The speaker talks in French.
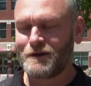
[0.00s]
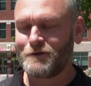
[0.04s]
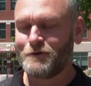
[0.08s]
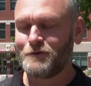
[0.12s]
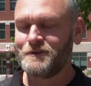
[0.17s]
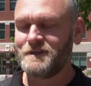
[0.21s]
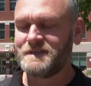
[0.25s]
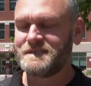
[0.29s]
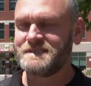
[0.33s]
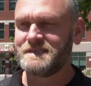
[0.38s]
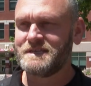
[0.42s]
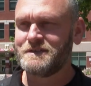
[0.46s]
Quand on
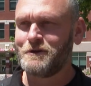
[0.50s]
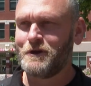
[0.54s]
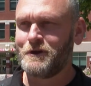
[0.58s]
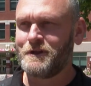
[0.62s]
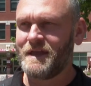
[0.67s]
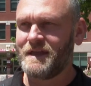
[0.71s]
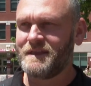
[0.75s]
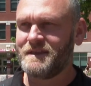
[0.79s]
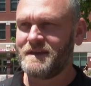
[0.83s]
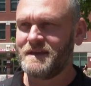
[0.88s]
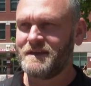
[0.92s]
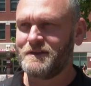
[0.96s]
décide d'une
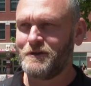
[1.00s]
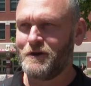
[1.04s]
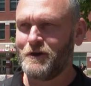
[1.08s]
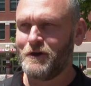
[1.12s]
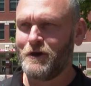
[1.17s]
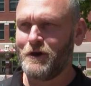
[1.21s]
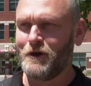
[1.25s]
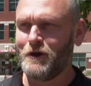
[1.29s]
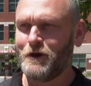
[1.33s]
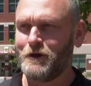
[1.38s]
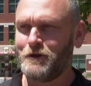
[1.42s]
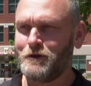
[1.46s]
année
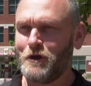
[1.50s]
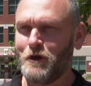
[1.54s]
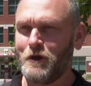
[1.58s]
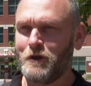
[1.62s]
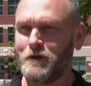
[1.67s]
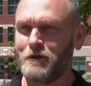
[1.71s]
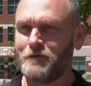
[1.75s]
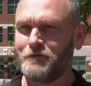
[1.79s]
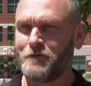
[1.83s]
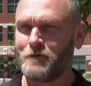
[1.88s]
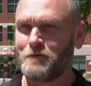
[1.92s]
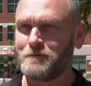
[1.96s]

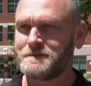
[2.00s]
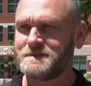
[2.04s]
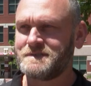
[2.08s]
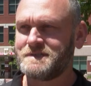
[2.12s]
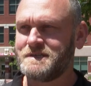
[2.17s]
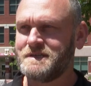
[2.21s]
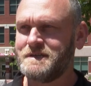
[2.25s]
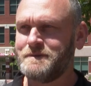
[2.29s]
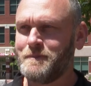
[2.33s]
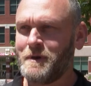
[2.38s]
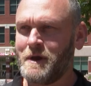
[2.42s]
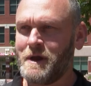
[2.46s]
de,
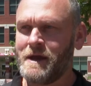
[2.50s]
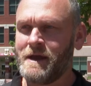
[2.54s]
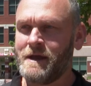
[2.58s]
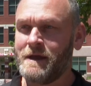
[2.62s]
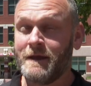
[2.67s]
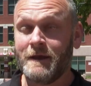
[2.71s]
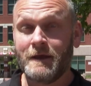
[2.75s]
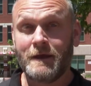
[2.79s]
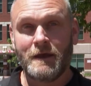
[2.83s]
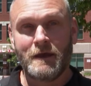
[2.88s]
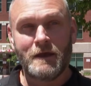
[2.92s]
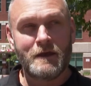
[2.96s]
foncer, ben,
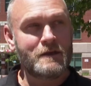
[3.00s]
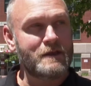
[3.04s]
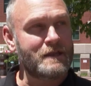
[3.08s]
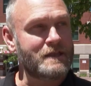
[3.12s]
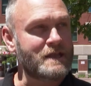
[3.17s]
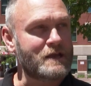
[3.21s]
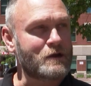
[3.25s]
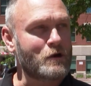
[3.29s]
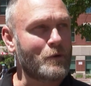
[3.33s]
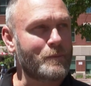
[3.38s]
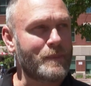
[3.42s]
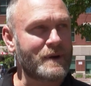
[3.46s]
il y a
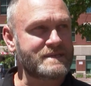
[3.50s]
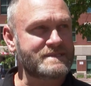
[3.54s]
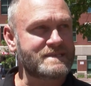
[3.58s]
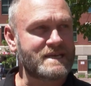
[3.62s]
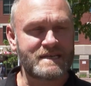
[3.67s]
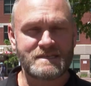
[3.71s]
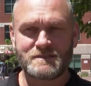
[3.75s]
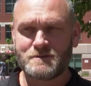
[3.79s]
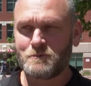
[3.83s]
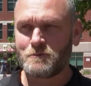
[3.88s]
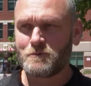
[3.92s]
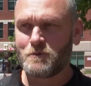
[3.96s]
des
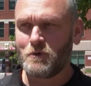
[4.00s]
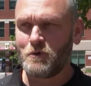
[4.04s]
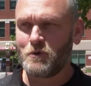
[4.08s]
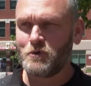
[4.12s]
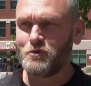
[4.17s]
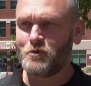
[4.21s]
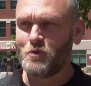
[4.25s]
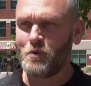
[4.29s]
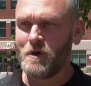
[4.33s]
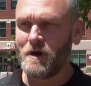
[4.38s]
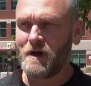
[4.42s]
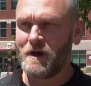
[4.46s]
compensations qu'on
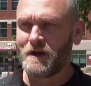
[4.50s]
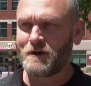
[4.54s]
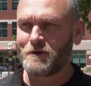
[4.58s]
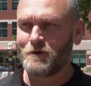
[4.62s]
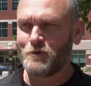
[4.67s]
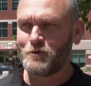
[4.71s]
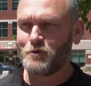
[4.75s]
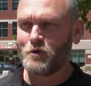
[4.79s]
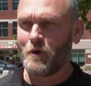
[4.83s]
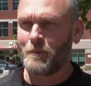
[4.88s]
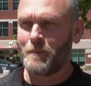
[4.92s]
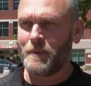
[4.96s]
doit,
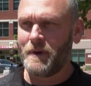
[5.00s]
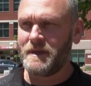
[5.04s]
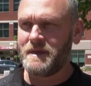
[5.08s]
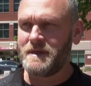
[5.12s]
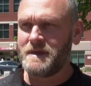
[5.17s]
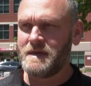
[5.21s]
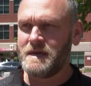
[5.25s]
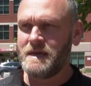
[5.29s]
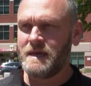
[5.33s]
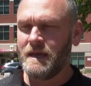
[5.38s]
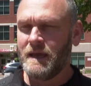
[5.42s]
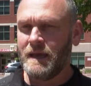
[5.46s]
qu'on doit
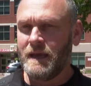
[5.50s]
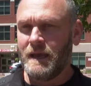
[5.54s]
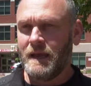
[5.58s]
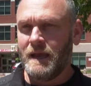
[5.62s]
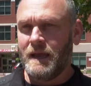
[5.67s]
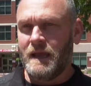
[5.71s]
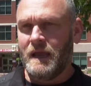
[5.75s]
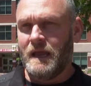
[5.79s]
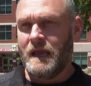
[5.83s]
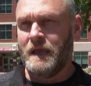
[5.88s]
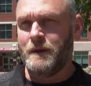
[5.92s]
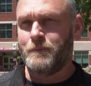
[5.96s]
payer.
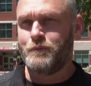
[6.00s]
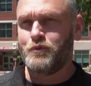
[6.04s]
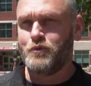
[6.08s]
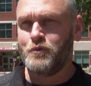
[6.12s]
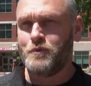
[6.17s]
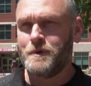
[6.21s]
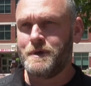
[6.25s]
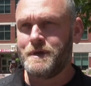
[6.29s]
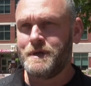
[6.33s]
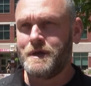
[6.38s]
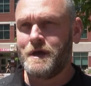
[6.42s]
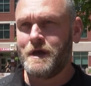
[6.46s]
Et
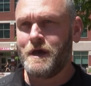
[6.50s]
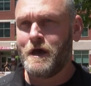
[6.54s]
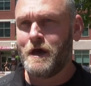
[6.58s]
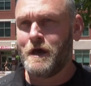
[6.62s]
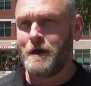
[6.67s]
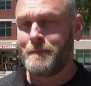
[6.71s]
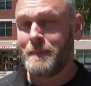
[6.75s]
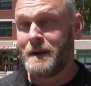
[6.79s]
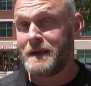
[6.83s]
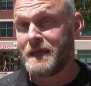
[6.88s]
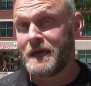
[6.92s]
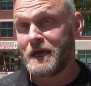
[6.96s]
puis,
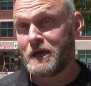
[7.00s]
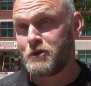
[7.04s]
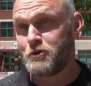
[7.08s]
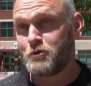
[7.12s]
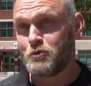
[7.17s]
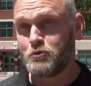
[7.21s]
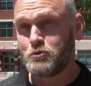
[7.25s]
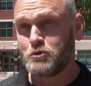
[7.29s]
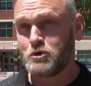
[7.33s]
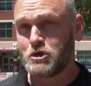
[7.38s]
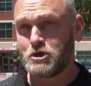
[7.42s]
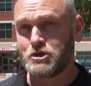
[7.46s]
euh, malgré
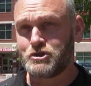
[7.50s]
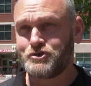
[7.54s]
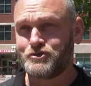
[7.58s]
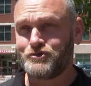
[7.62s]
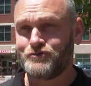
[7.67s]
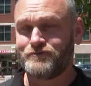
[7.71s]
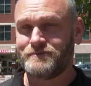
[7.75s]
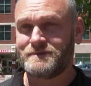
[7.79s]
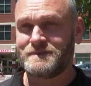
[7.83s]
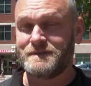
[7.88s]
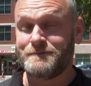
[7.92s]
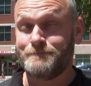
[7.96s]
tout,
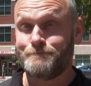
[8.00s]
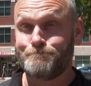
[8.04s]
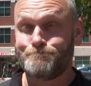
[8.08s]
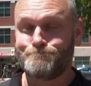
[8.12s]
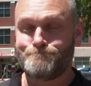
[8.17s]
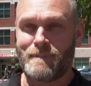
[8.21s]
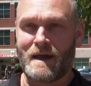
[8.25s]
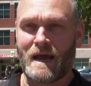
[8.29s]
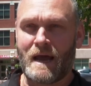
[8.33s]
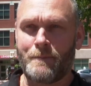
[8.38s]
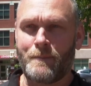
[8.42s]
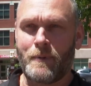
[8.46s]

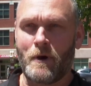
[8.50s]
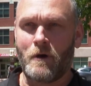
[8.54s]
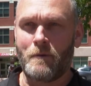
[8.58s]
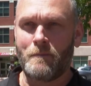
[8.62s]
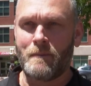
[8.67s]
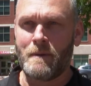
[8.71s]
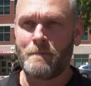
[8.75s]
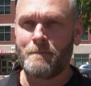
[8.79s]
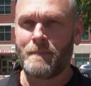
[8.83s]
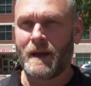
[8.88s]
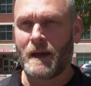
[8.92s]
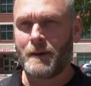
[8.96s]
par rapport,
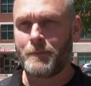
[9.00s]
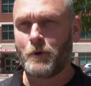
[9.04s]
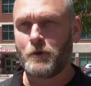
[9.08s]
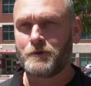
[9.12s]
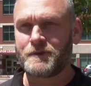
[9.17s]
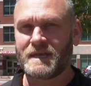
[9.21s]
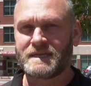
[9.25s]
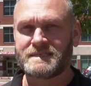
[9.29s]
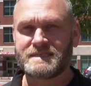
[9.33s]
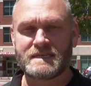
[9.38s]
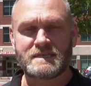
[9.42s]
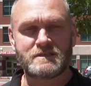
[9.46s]
même par rapport aux
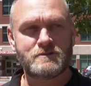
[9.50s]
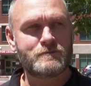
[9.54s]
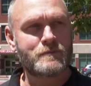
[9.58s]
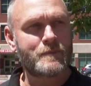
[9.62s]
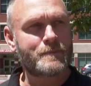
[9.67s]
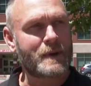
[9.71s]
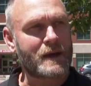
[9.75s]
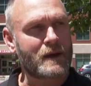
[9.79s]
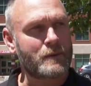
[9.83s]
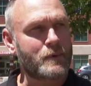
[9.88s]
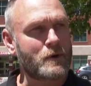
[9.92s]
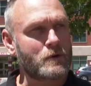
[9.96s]
transactions, mais
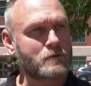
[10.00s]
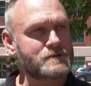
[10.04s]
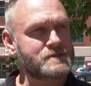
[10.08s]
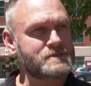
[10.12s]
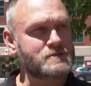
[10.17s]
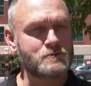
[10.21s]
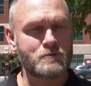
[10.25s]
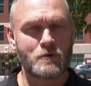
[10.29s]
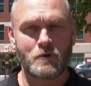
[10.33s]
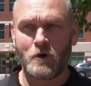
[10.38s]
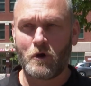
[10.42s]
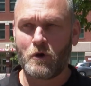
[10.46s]
par rapport
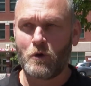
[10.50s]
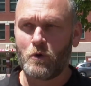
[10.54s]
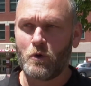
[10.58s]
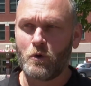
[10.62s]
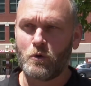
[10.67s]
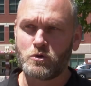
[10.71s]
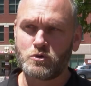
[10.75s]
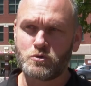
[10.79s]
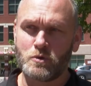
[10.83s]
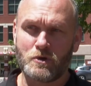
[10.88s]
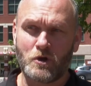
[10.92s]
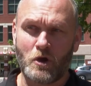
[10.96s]
aussi
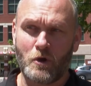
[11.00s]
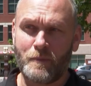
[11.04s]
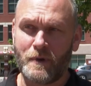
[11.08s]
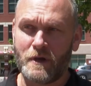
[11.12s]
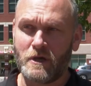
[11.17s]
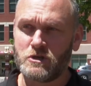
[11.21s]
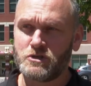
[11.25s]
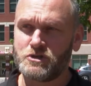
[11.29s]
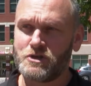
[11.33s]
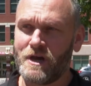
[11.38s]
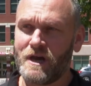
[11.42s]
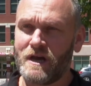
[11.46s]
aux choix de
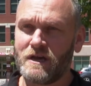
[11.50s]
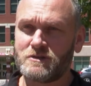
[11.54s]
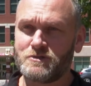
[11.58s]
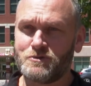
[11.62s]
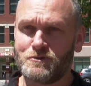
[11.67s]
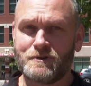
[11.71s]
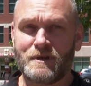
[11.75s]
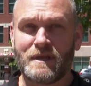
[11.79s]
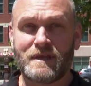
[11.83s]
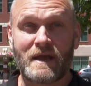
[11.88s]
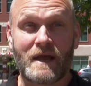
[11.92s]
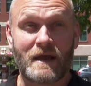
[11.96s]
repêchage,
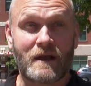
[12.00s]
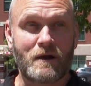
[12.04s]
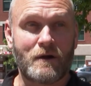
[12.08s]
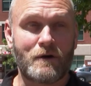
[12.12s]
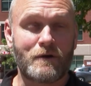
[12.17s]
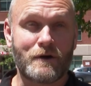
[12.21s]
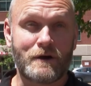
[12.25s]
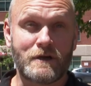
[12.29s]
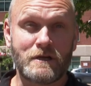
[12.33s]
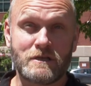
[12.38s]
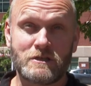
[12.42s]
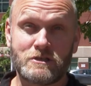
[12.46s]
on a
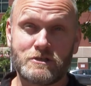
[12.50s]
encore, euh,